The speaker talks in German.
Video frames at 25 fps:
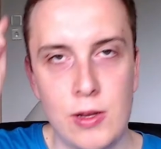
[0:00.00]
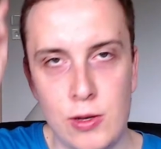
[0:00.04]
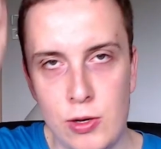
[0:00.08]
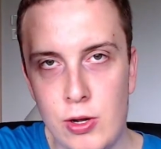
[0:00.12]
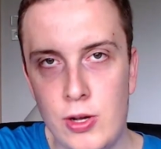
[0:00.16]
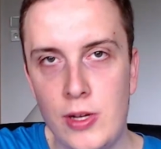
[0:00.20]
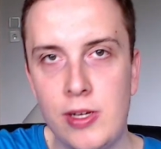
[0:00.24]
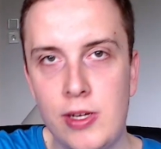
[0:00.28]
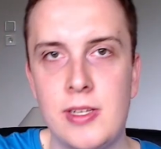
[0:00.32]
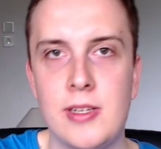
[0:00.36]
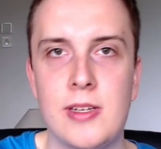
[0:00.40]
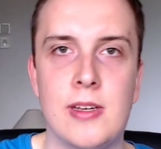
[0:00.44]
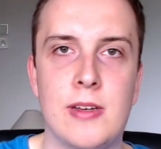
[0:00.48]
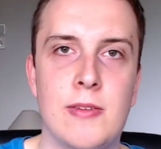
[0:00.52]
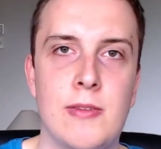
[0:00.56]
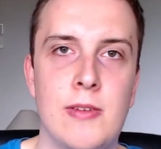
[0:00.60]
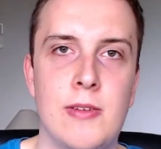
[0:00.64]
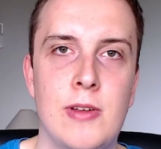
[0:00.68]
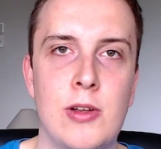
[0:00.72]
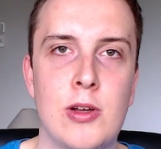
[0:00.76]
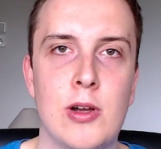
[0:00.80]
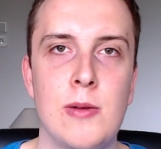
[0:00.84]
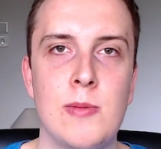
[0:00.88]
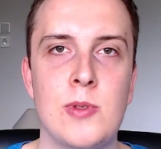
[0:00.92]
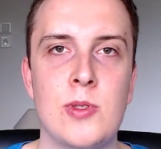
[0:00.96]
Leute,
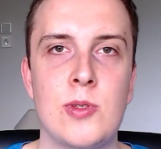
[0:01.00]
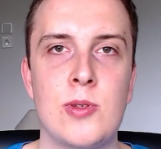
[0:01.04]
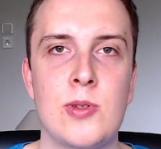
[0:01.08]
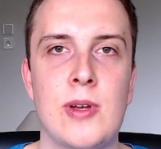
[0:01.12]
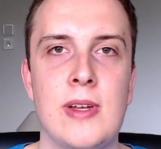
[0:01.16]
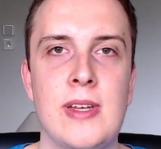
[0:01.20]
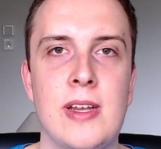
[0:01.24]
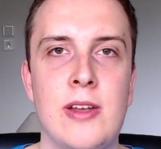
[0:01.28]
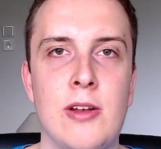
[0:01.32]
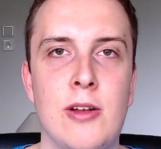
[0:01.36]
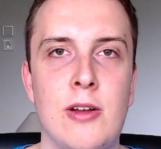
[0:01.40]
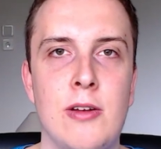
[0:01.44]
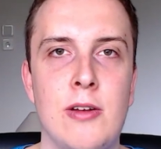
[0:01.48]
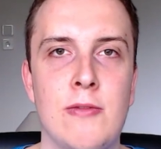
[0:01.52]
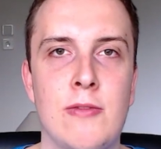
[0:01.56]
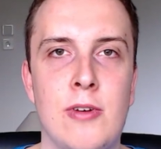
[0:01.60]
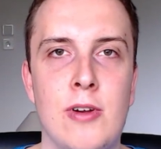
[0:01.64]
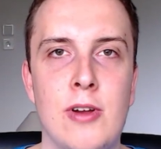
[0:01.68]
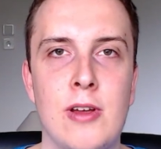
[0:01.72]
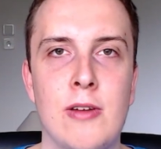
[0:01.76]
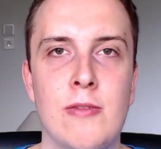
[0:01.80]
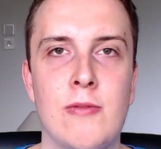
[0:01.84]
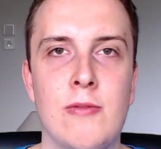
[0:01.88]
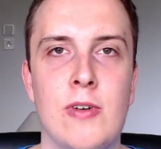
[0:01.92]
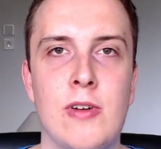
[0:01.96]
willkommen zu einer neuen
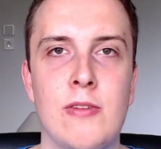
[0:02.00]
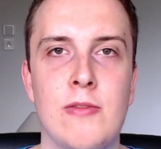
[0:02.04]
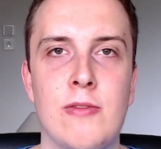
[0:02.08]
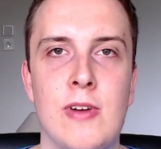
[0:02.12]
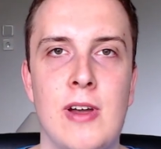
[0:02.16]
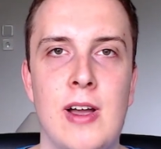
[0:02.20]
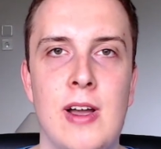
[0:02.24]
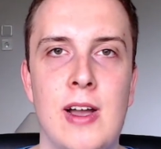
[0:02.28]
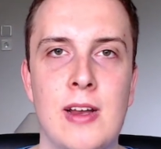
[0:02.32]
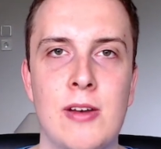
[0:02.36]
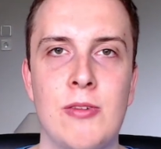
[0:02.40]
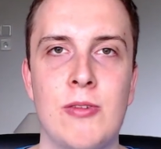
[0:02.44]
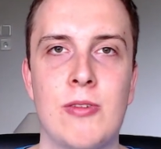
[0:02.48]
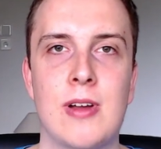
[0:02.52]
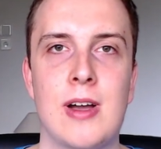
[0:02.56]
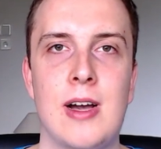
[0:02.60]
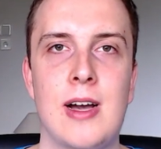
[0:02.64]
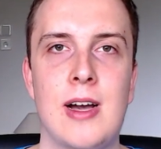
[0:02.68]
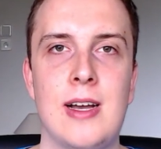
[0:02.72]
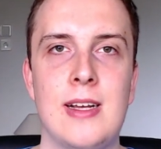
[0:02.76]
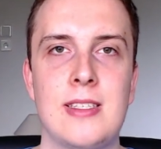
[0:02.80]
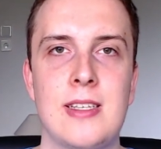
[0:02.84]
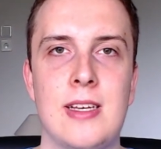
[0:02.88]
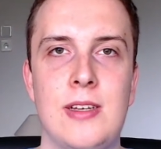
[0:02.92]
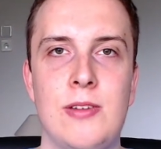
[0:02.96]
Folge von Frag
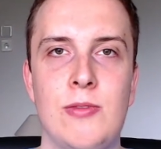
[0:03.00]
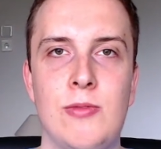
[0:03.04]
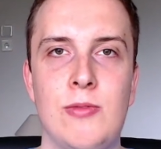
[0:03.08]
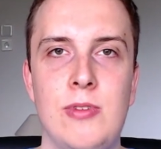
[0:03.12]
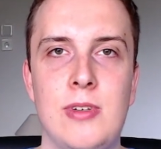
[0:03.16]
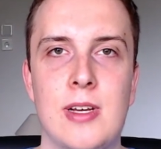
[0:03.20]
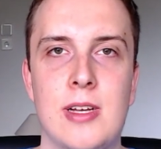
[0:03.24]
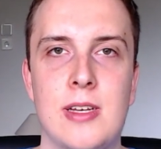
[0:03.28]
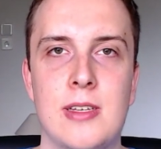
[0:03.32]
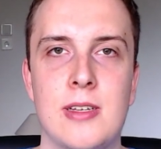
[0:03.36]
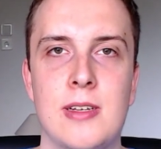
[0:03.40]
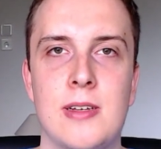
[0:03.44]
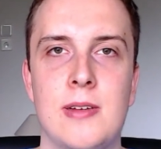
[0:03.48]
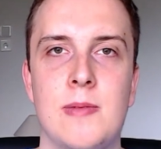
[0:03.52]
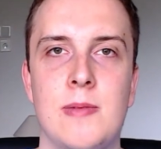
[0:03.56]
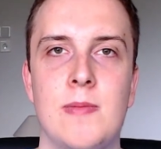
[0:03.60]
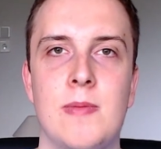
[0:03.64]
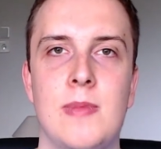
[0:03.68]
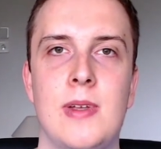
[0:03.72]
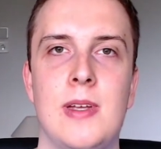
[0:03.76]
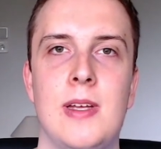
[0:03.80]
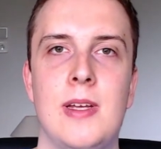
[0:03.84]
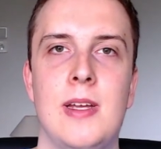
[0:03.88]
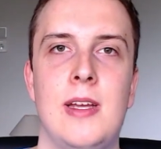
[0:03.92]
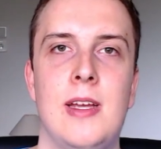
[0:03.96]
Lukas 100.
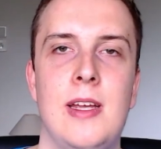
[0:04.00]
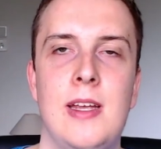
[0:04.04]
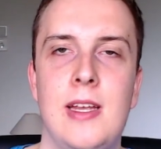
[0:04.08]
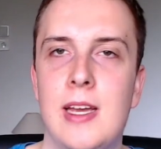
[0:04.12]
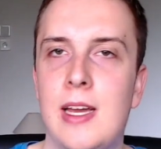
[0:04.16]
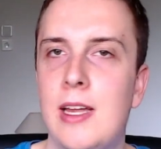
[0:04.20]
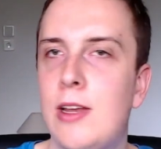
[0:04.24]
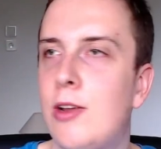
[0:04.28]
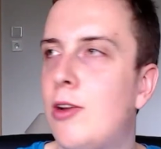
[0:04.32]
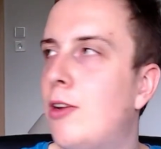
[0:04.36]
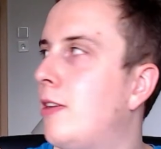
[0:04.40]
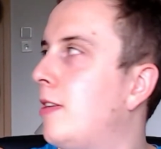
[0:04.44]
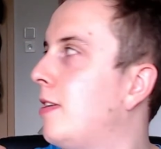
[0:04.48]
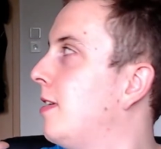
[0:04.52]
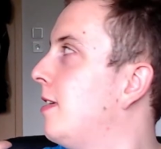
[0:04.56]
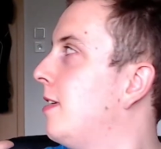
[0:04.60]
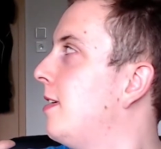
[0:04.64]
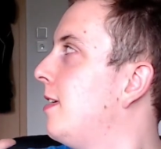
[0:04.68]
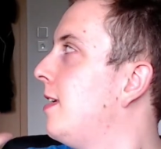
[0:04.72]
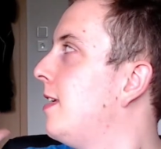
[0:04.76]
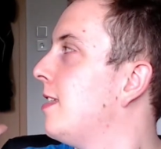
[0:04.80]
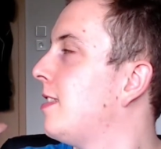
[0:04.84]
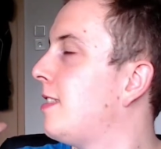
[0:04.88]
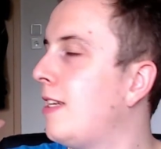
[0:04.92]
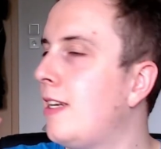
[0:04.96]
Ja Leute,
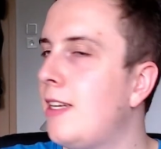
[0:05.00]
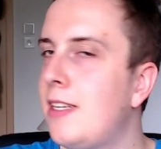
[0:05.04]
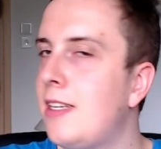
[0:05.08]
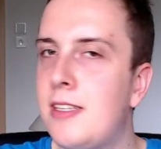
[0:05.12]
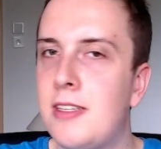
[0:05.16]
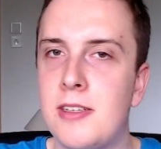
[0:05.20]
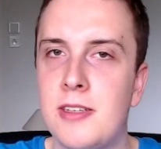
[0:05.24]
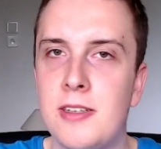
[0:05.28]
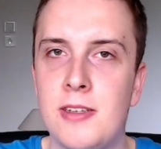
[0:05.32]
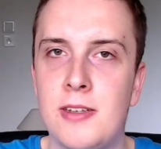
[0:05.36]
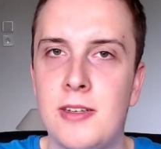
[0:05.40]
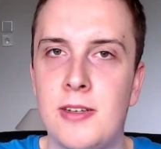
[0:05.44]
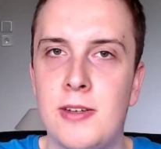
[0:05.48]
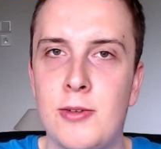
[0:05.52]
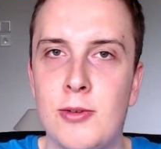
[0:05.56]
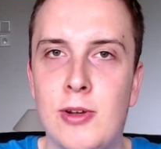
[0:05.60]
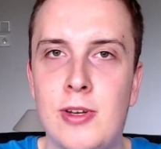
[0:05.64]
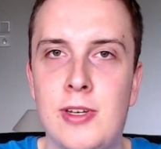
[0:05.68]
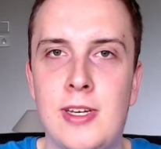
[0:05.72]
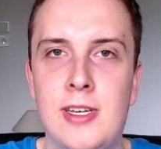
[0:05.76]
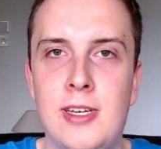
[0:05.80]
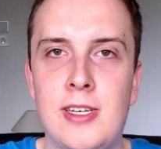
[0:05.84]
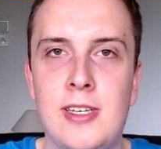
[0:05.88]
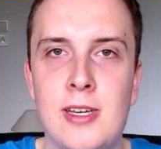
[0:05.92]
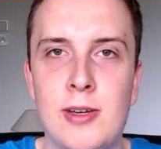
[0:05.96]
ihr seht, neuen
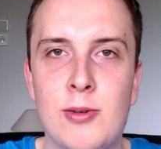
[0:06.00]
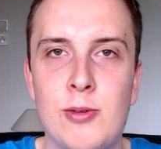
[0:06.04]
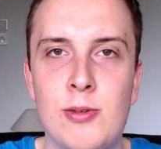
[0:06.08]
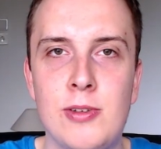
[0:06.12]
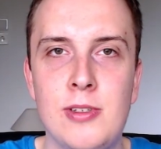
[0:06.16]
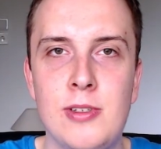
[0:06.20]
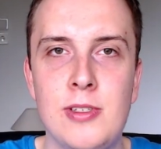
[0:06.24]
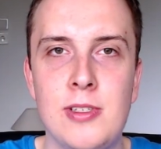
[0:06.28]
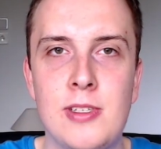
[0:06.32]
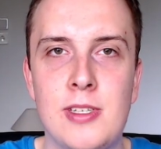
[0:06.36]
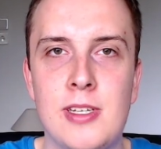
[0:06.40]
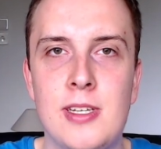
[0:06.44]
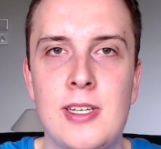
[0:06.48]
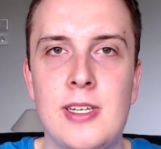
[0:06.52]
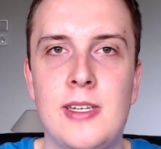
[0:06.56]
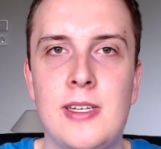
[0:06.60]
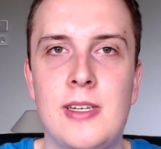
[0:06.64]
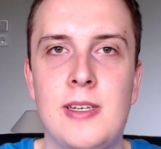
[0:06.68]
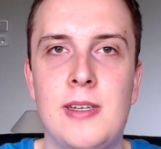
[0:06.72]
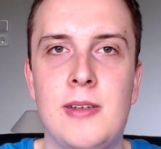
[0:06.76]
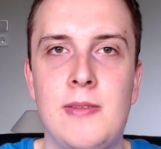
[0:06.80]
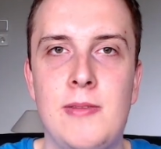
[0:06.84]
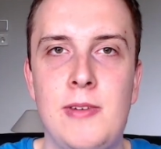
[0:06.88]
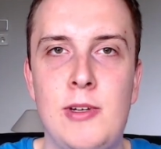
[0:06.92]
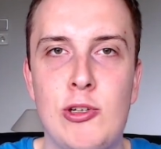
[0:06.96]
Hintergrund.
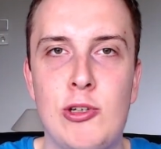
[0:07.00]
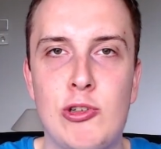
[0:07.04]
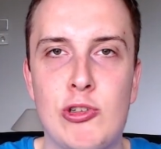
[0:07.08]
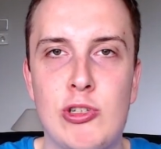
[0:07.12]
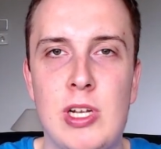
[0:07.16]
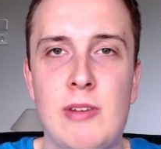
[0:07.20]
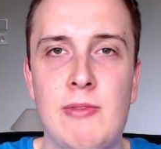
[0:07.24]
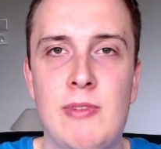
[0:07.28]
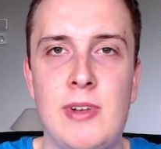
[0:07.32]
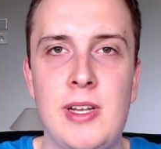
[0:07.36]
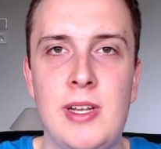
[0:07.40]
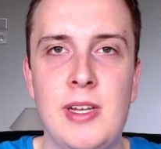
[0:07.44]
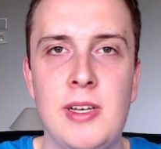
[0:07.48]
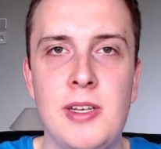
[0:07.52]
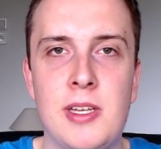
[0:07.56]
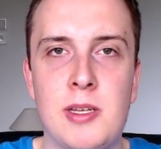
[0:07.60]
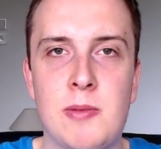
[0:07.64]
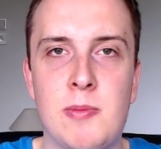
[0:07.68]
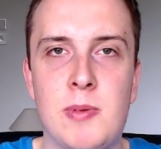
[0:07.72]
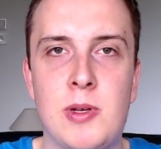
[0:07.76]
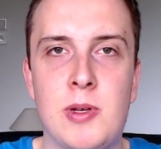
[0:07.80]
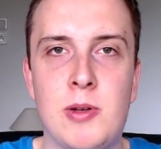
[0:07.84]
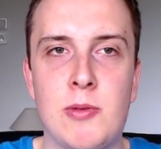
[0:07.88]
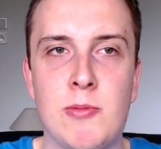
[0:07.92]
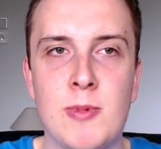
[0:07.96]
Wie schon erwähnt, ich
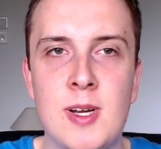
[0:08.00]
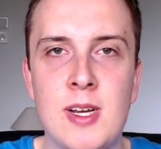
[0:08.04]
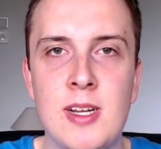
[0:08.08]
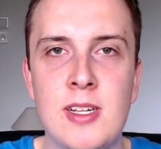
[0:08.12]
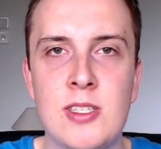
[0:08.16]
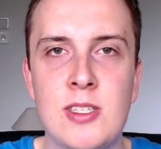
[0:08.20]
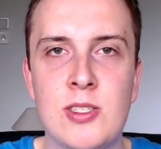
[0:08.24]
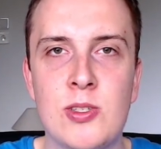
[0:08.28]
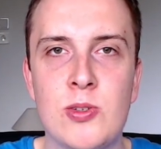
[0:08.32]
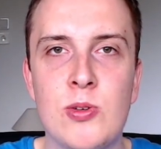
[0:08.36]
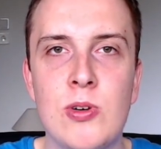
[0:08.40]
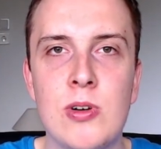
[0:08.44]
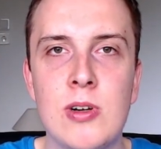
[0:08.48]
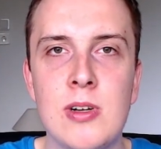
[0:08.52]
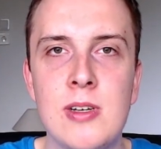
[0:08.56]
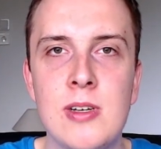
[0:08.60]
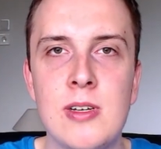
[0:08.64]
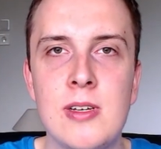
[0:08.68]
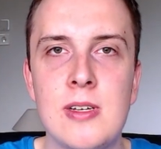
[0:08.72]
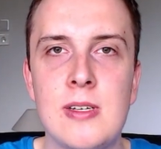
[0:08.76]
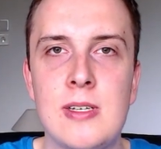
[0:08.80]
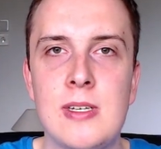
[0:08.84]
bin umgezogen.